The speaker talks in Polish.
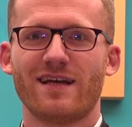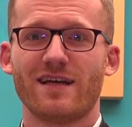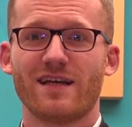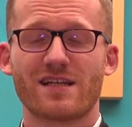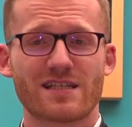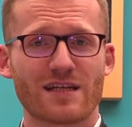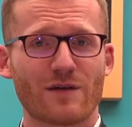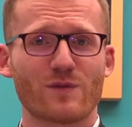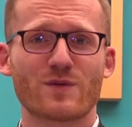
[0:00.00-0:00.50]
I
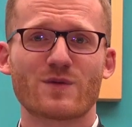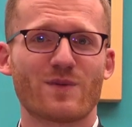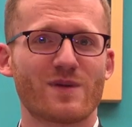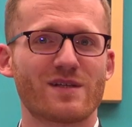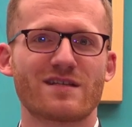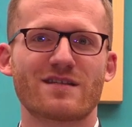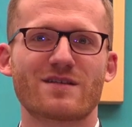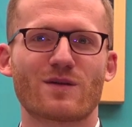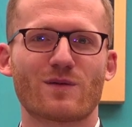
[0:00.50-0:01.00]
chciałbym
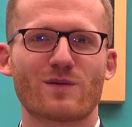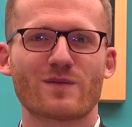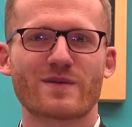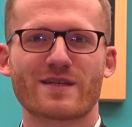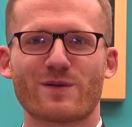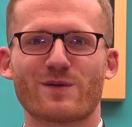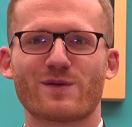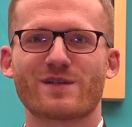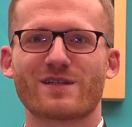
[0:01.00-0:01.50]
spędzić z tobą
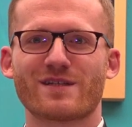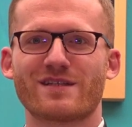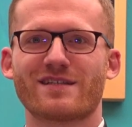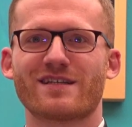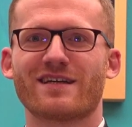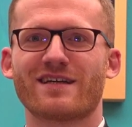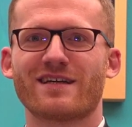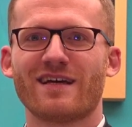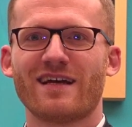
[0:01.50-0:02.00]
całe
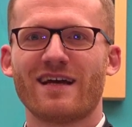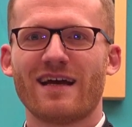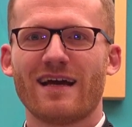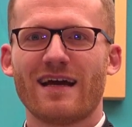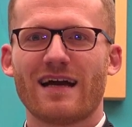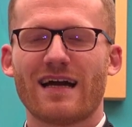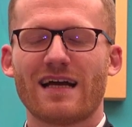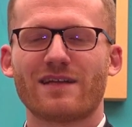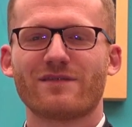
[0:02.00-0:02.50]
życie.
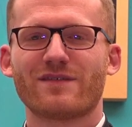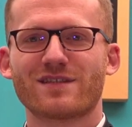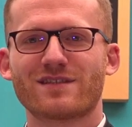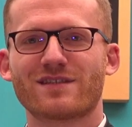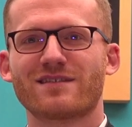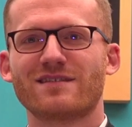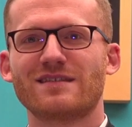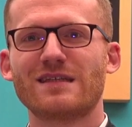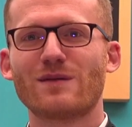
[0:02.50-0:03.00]
Ale
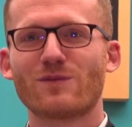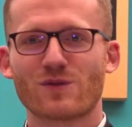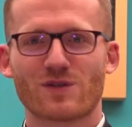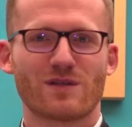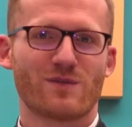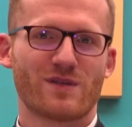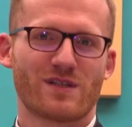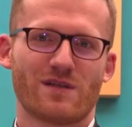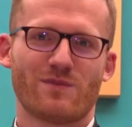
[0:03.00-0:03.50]
wiesz, nie
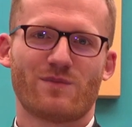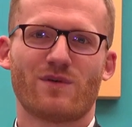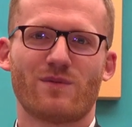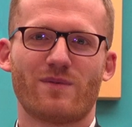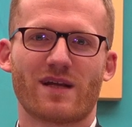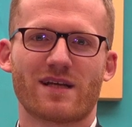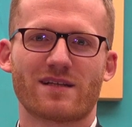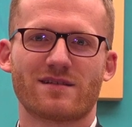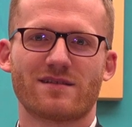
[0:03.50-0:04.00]
możemy się
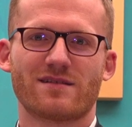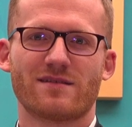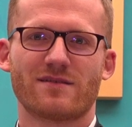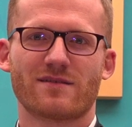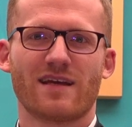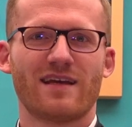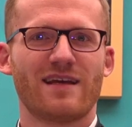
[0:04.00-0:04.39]
pobrać.